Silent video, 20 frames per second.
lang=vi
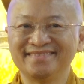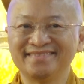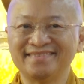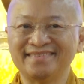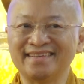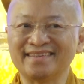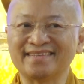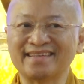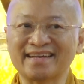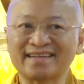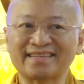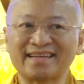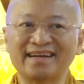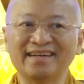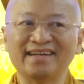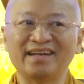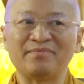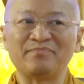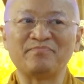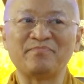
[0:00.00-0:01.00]
thì chắc
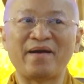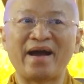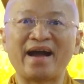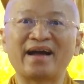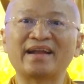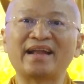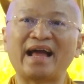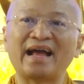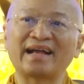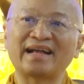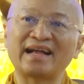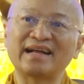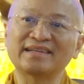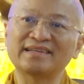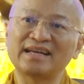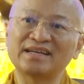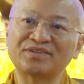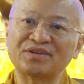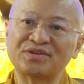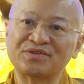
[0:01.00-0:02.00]
chắn là mang lại các
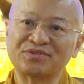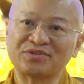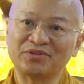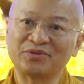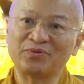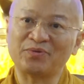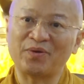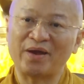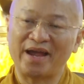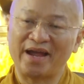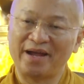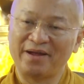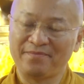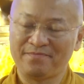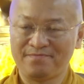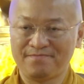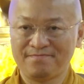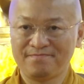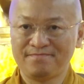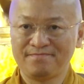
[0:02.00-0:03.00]
giá trị sức khỏe
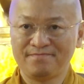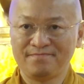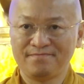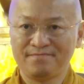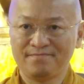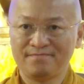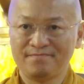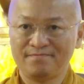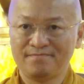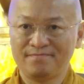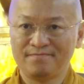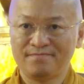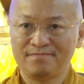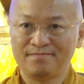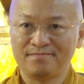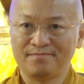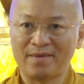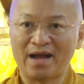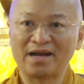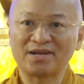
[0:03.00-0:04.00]

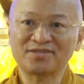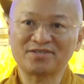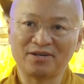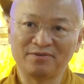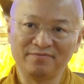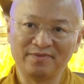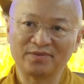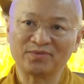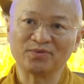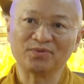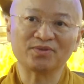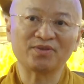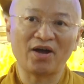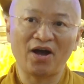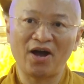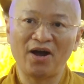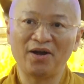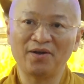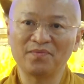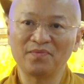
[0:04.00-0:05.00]
mạng sống và tuổi
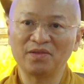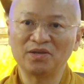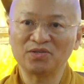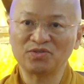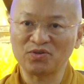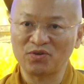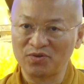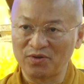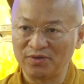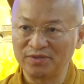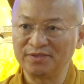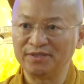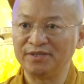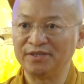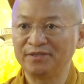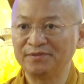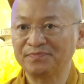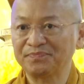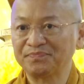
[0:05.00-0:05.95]
thọ cho con người